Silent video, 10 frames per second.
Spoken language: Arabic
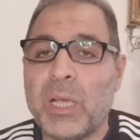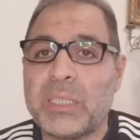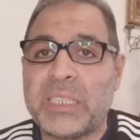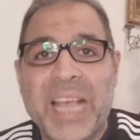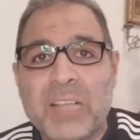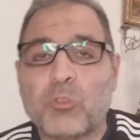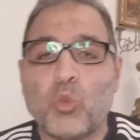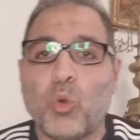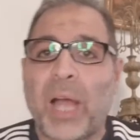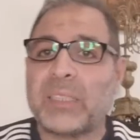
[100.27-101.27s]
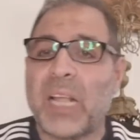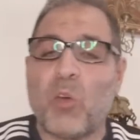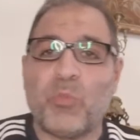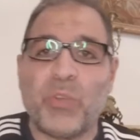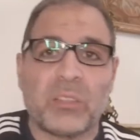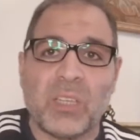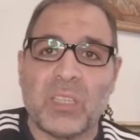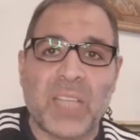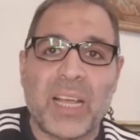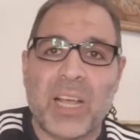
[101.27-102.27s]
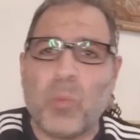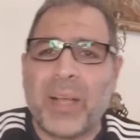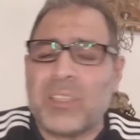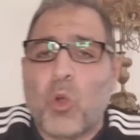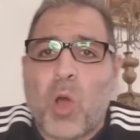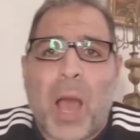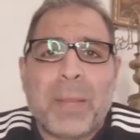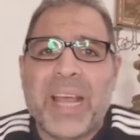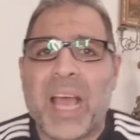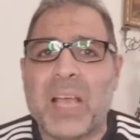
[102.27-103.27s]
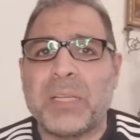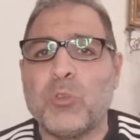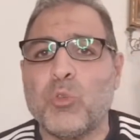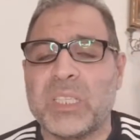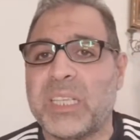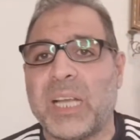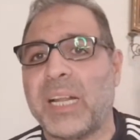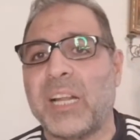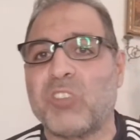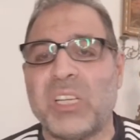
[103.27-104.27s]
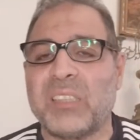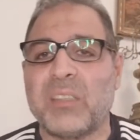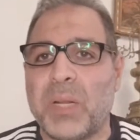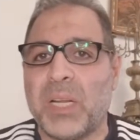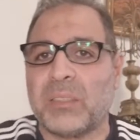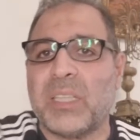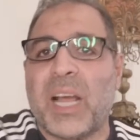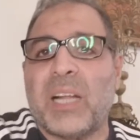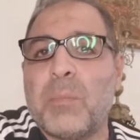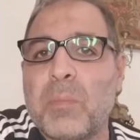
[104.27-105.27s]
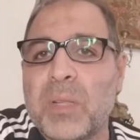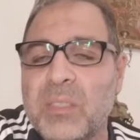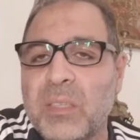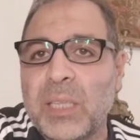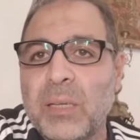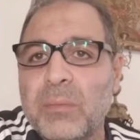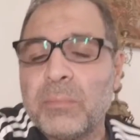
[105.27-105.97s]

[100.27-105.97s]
سياسته حتى لو في اعتراض على كانوا بعد هو عمل ايه ايمن يونس يعني علشان يتم الاعتداء عليه بالمنظر ده